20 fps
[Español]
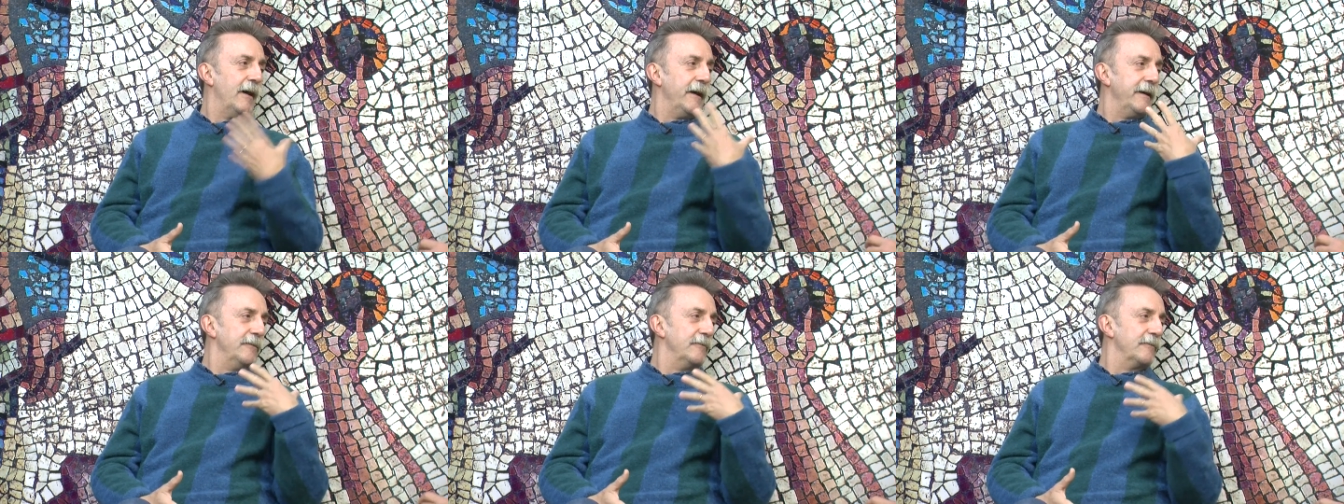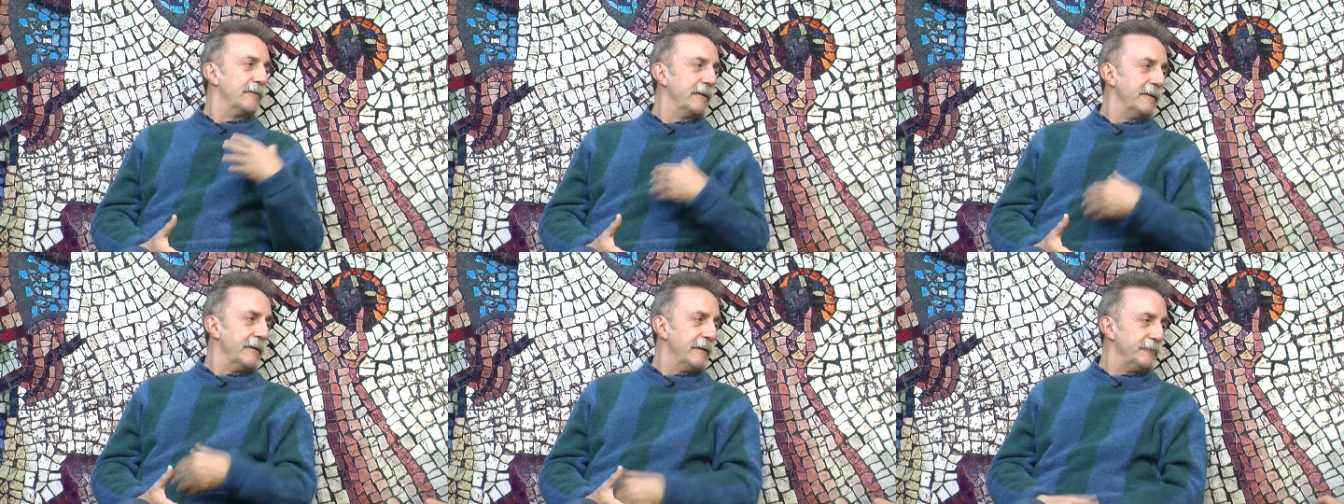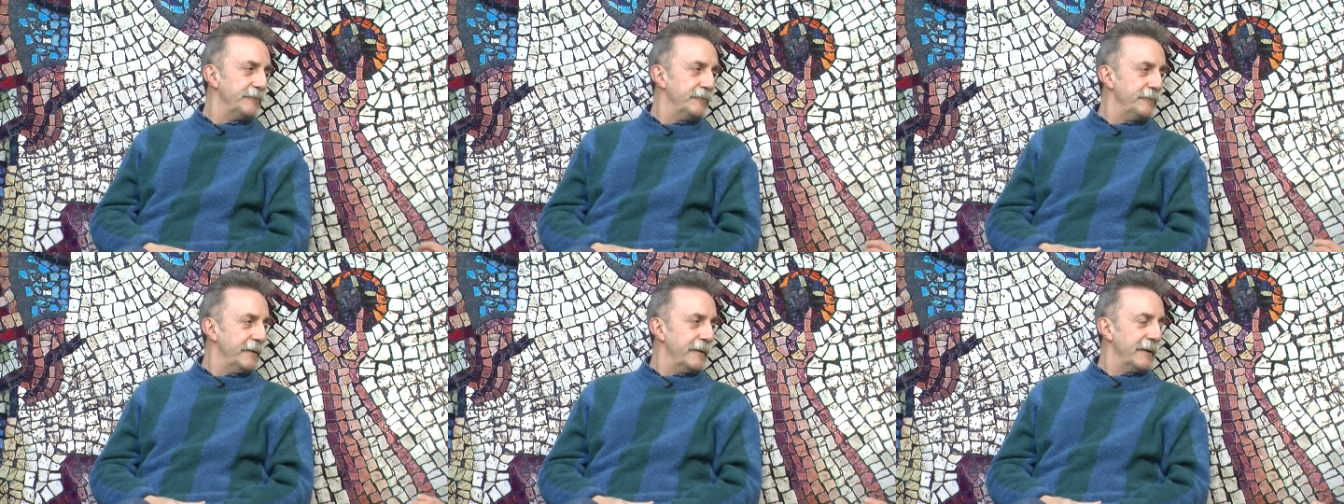ha ido
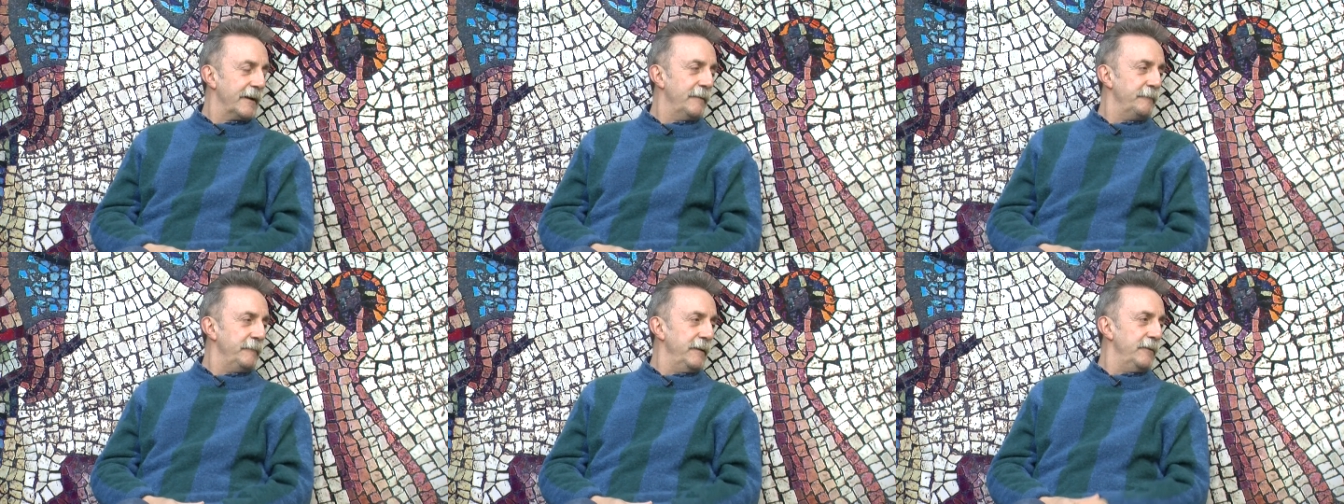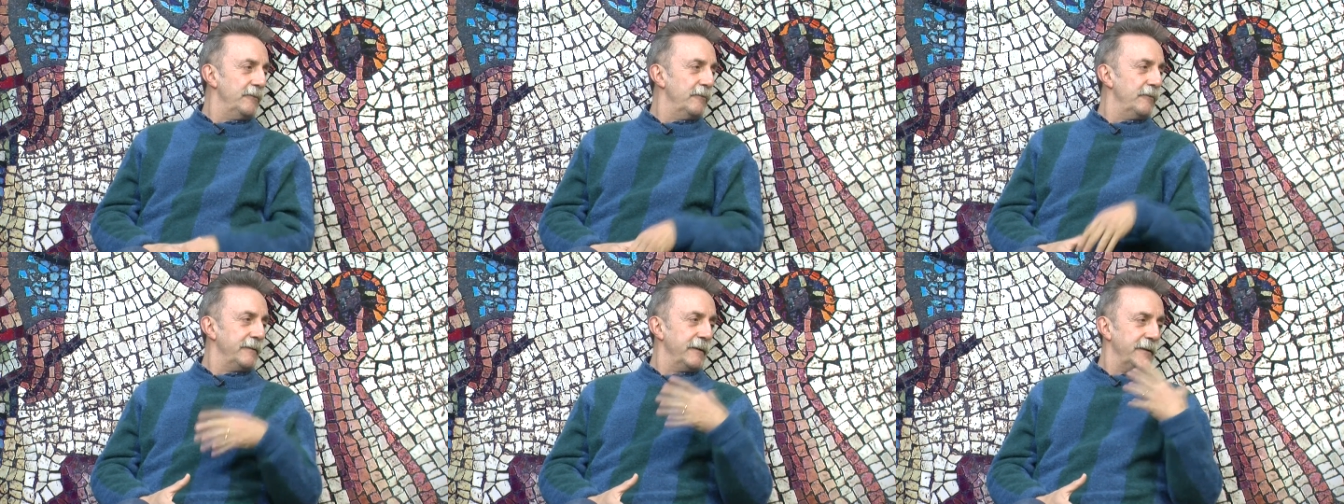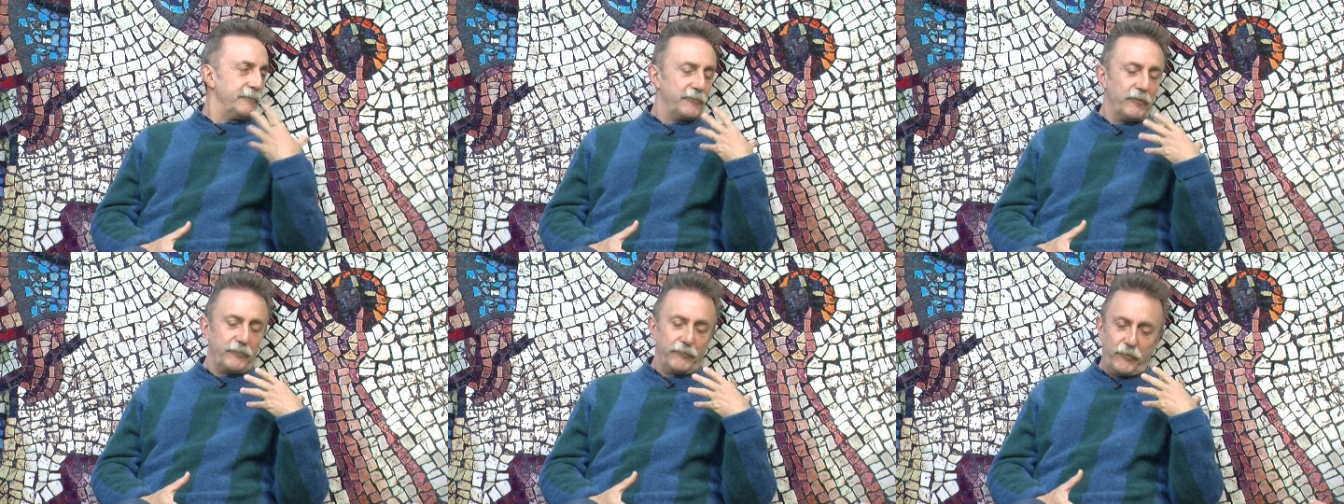quedando en el camino en
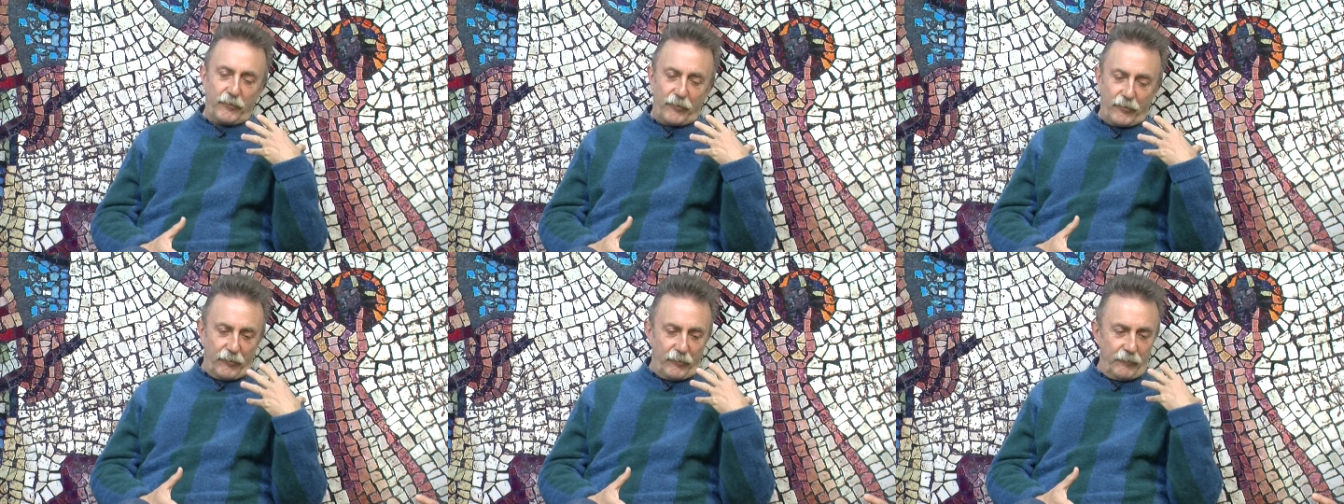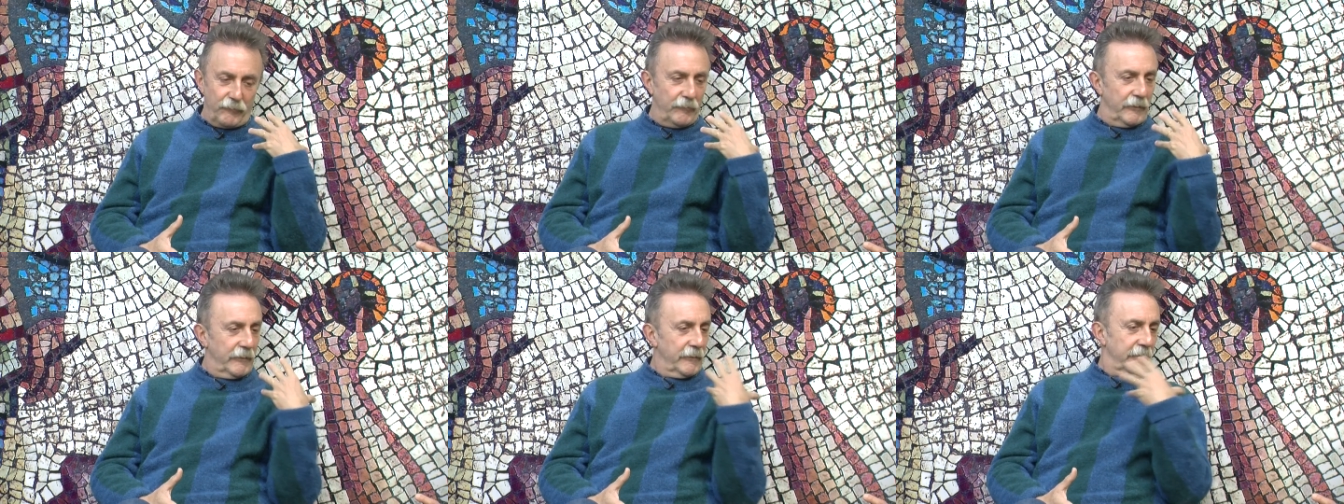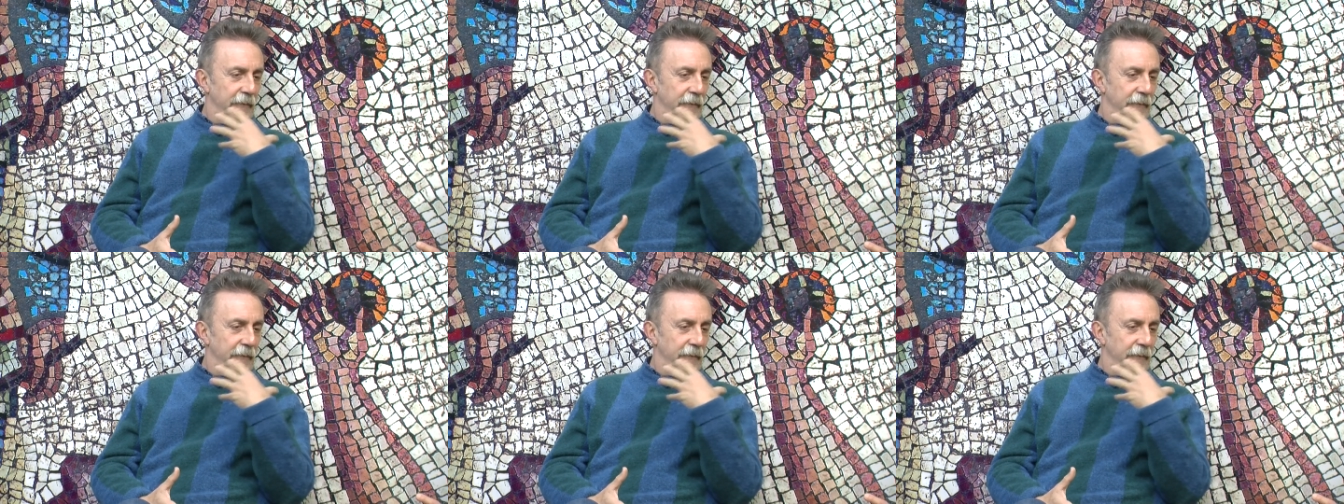estos dos